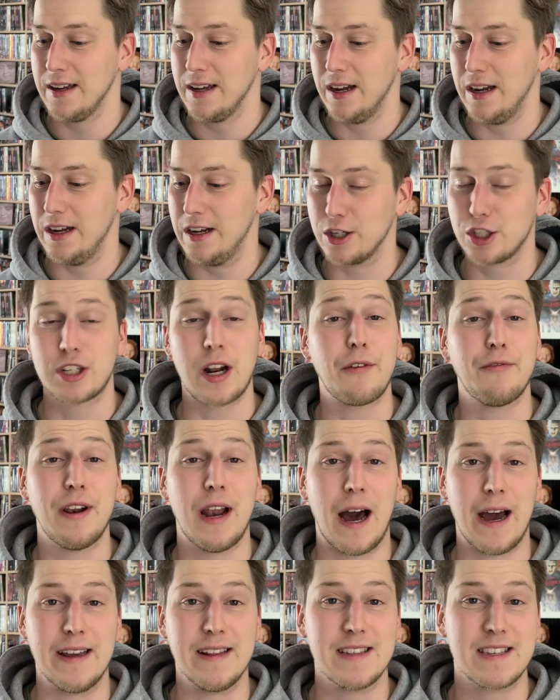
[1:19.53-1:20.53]
äh, Staffel
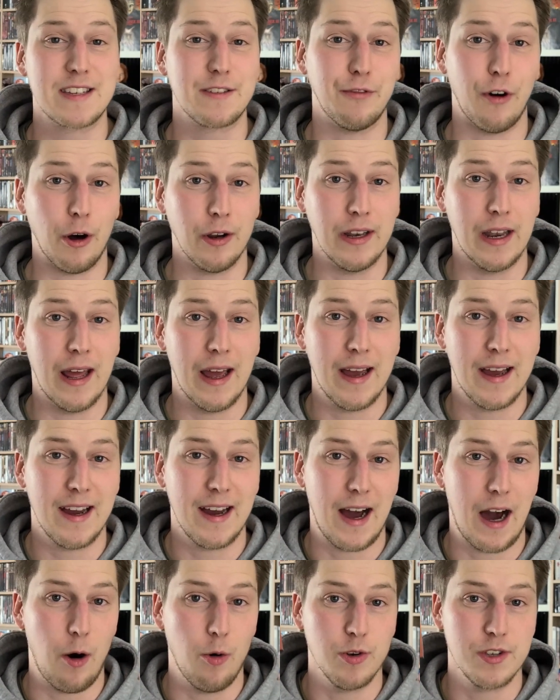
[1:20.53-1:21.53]
1 von
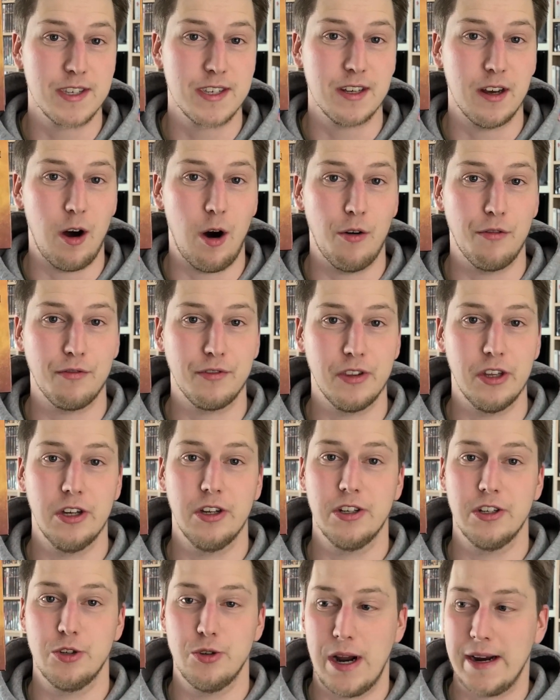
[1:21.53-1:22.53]
House of
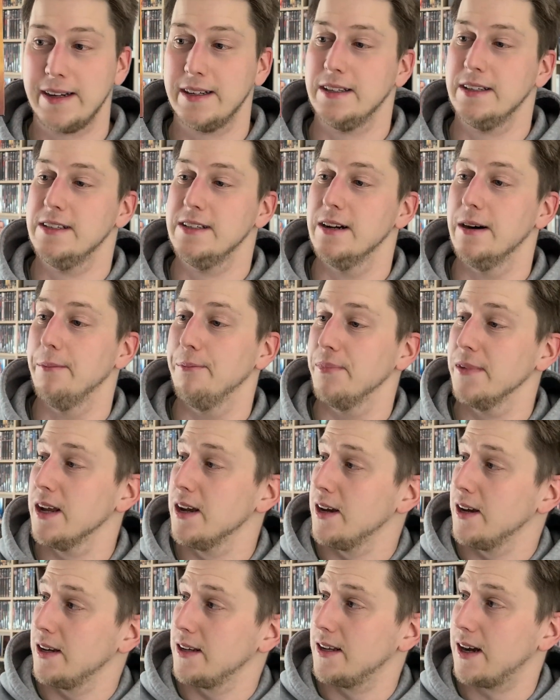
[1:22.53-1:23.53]
the Dragon hier.
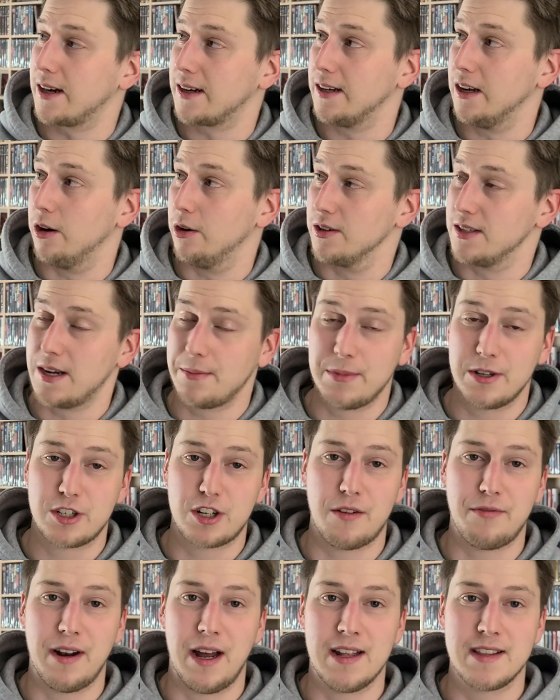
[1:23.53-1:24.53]
Ja, genau. Ich habe mir
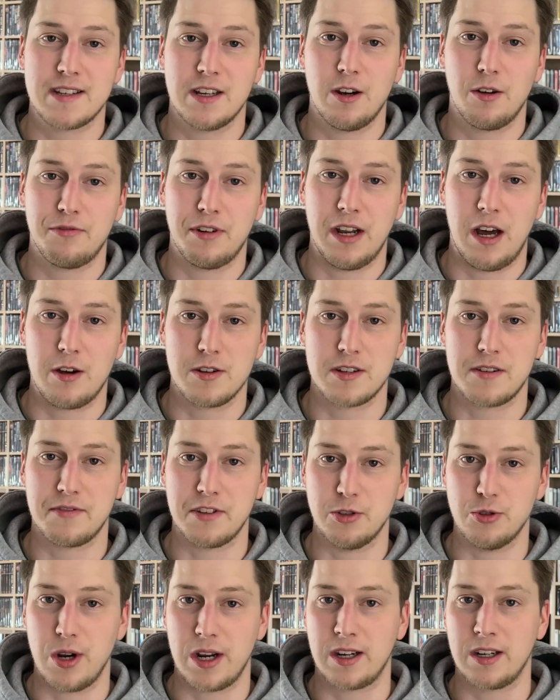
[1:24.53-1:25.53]
Staffel 1 dann noch von House of
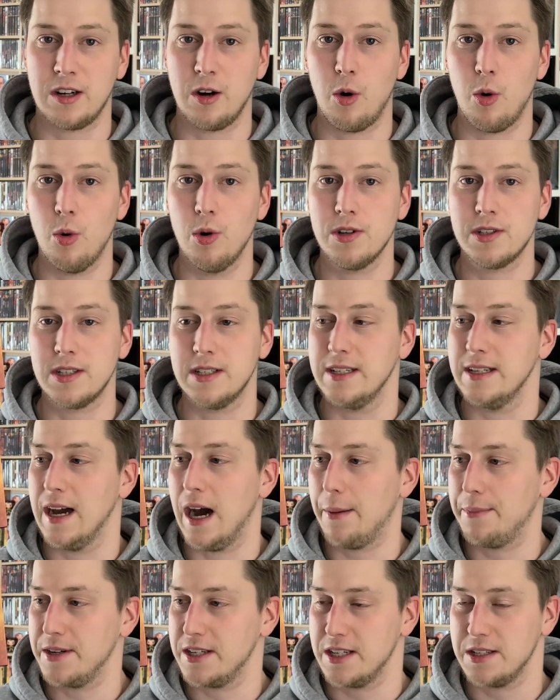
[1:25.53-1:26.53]
the Dragon geholt. Die
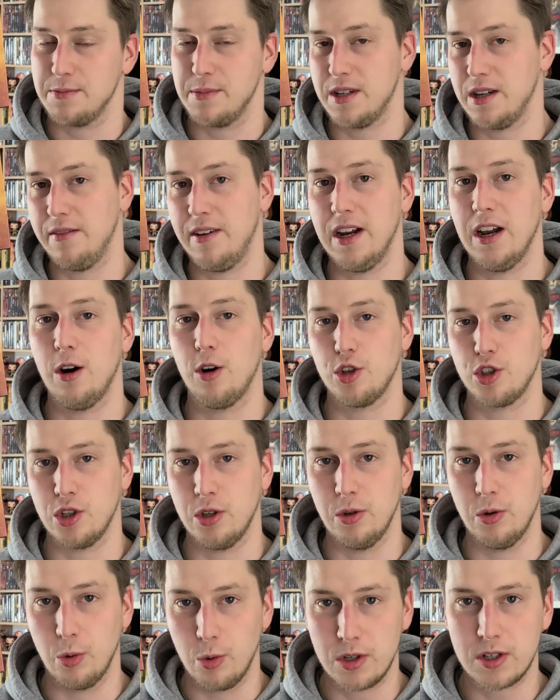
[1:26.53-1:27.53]
habe ich jetzt mittlerweile auch
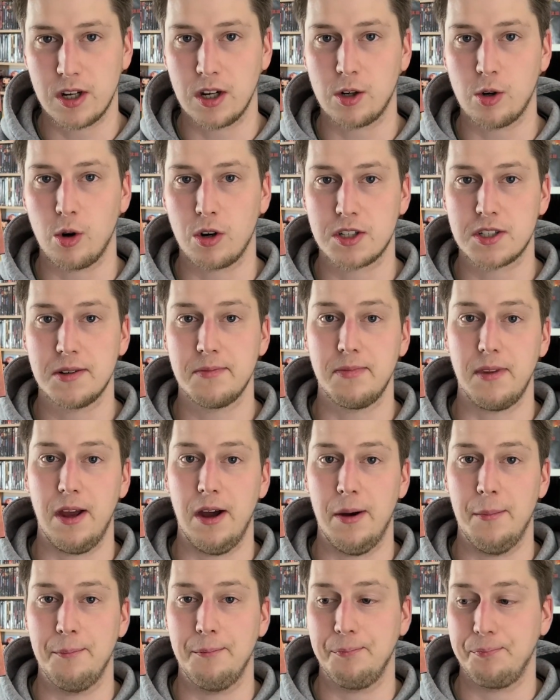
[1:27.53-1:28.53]
schon durchgeguckt.
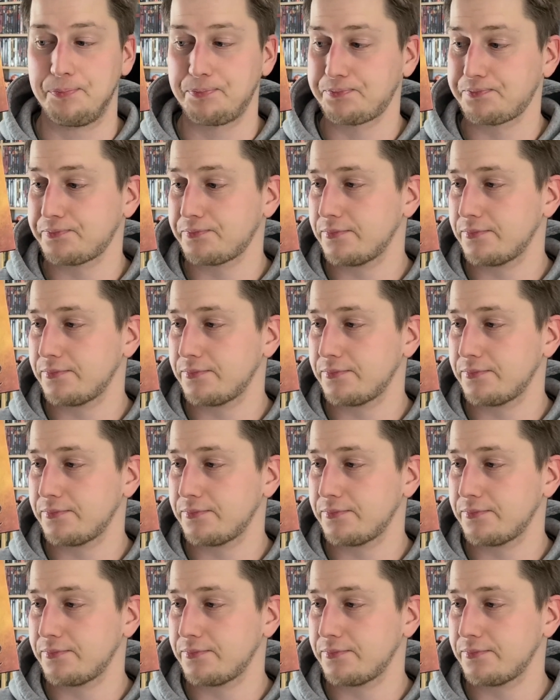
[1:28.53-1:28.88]
Ähm,